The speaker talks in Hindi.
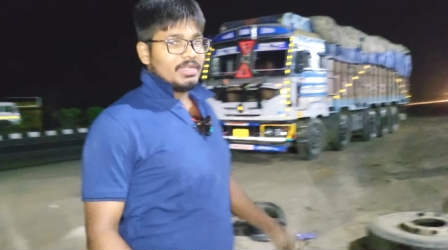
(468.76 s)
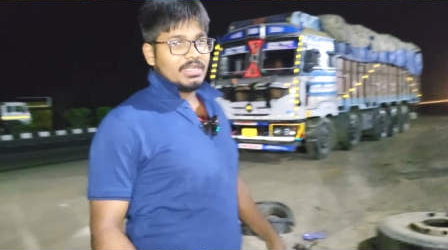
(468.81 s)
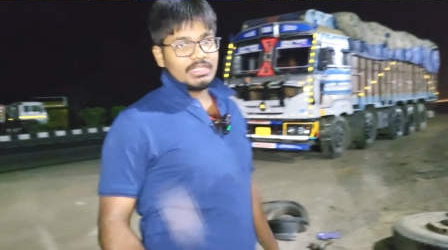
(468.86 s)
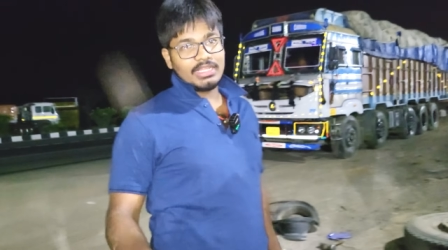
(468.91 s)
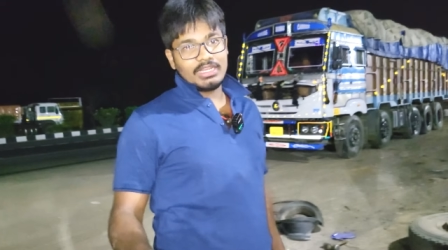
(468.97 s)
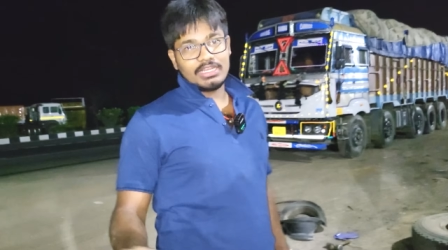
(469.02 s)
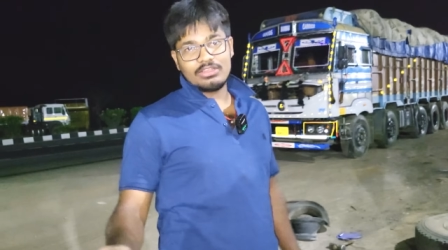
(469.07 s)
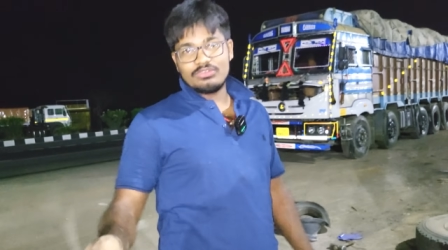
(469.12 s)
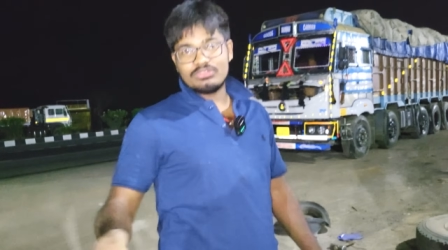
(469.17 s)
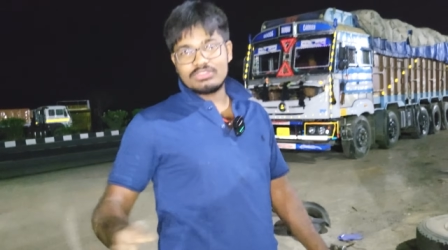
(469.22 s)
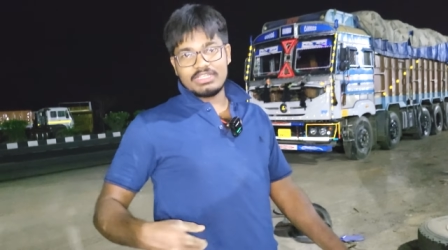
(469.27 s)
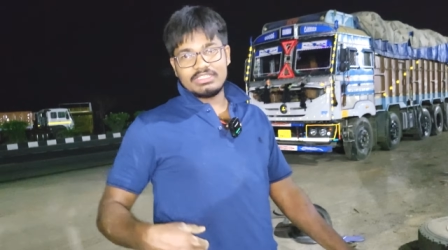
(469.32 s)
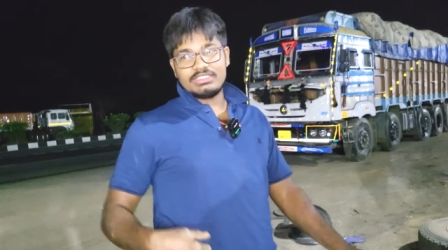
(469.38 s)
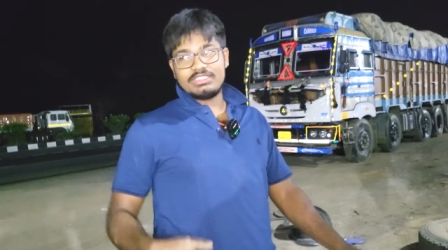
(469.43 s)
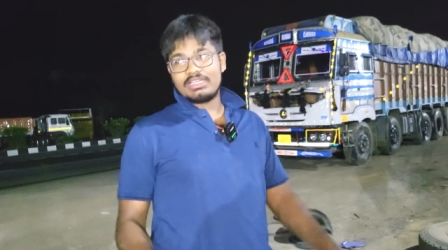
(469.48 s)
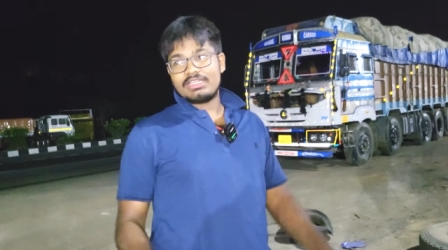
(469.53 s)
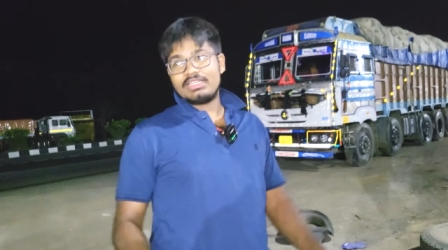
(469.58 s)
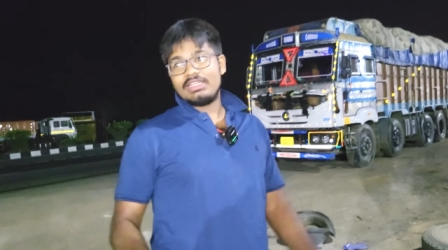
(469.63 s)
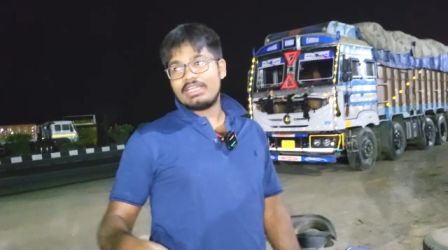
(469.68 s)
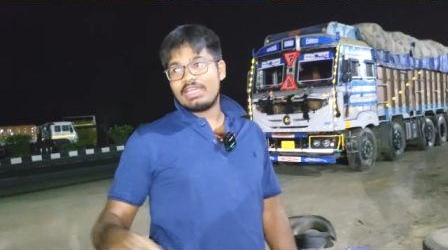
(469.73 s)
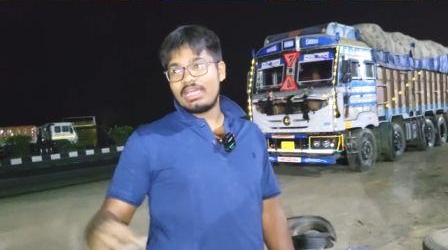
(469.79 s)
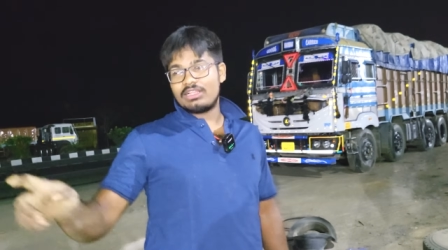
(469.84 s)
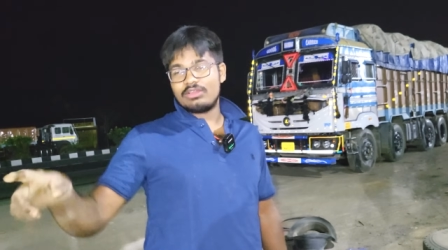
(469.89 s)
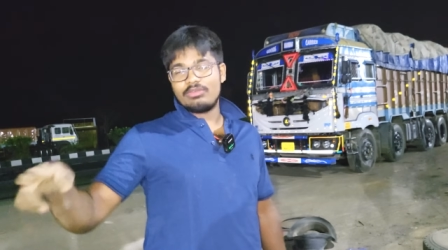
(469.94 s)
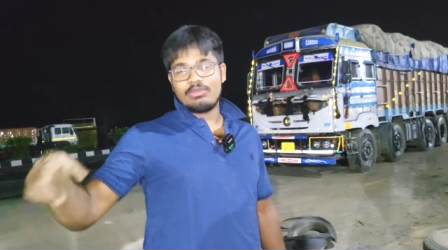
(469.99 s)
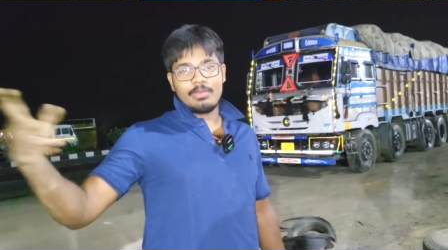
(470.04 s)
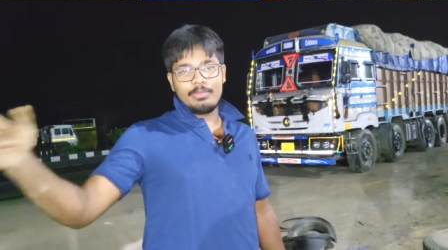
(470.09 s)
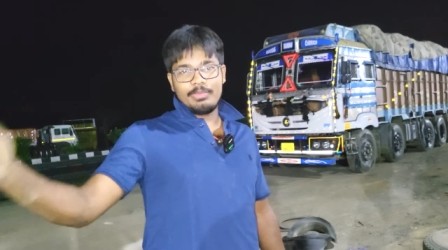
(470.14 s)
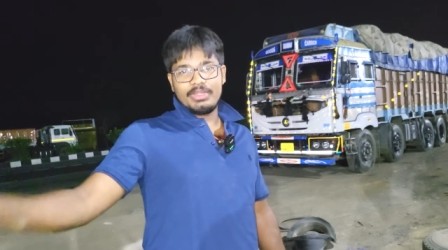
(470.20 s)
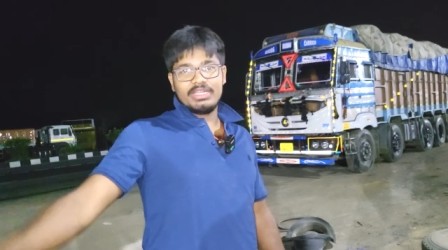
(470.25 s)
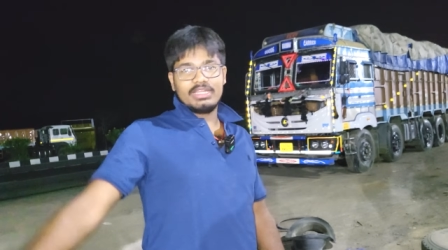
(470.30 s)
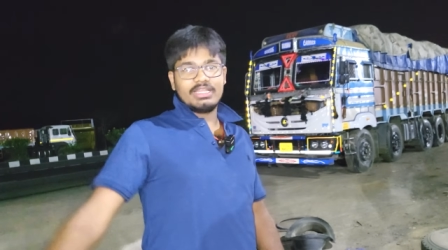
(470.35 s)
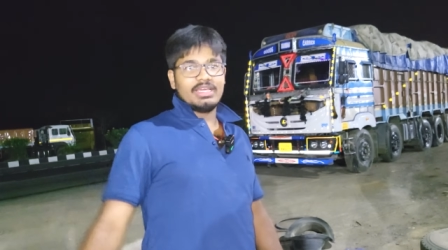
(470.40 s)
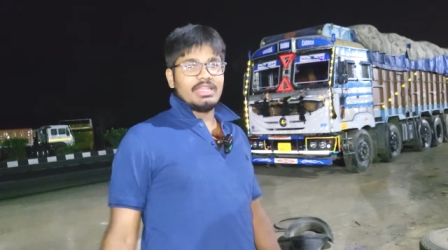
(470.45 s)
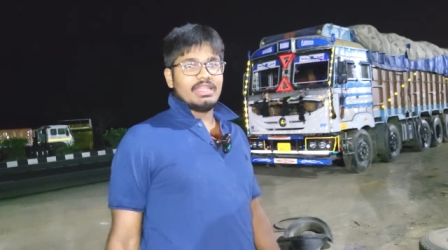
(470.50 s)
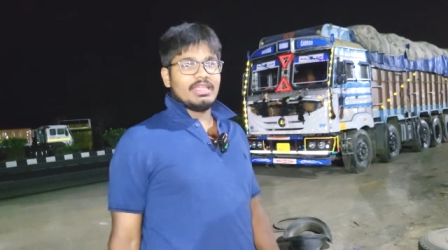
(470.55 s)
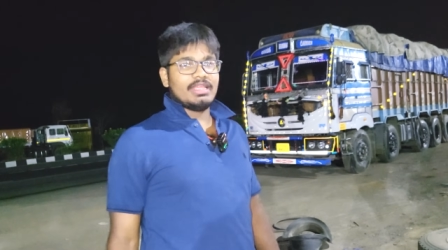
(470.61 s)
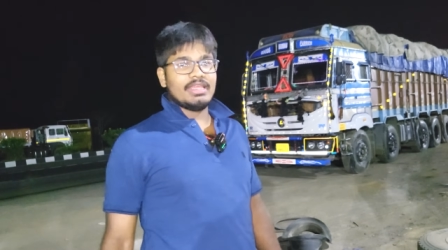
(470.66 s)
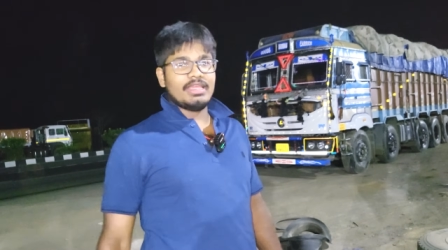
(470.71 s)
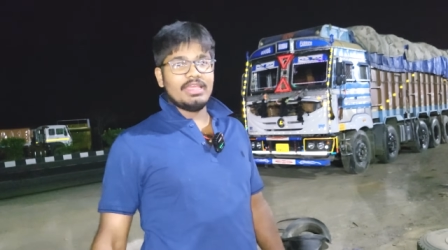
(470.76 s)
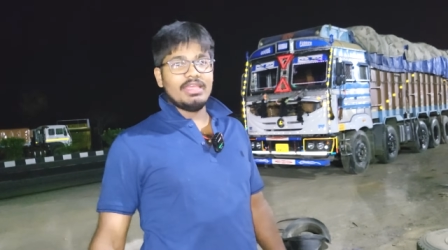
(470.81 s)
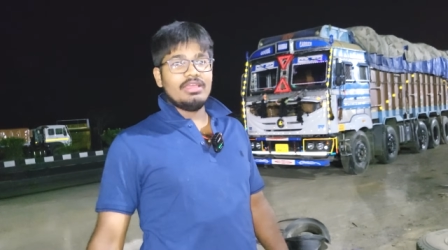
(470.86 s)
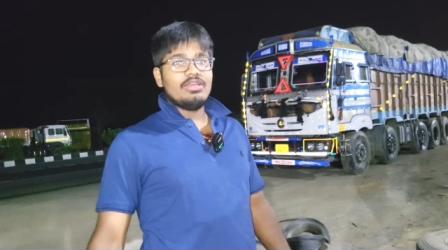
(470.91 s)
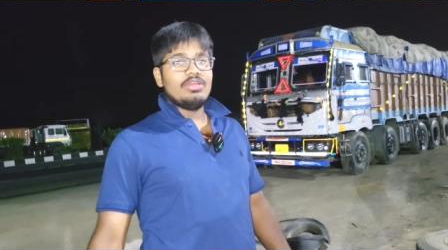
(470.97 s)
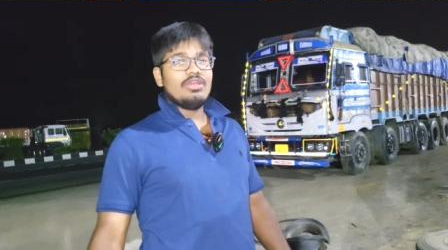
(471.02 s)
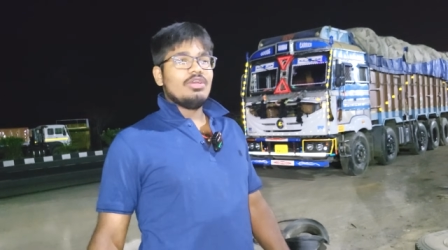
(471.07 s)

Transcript: फिट करके उसका जग निकाल के वहाँ फिट करेंगे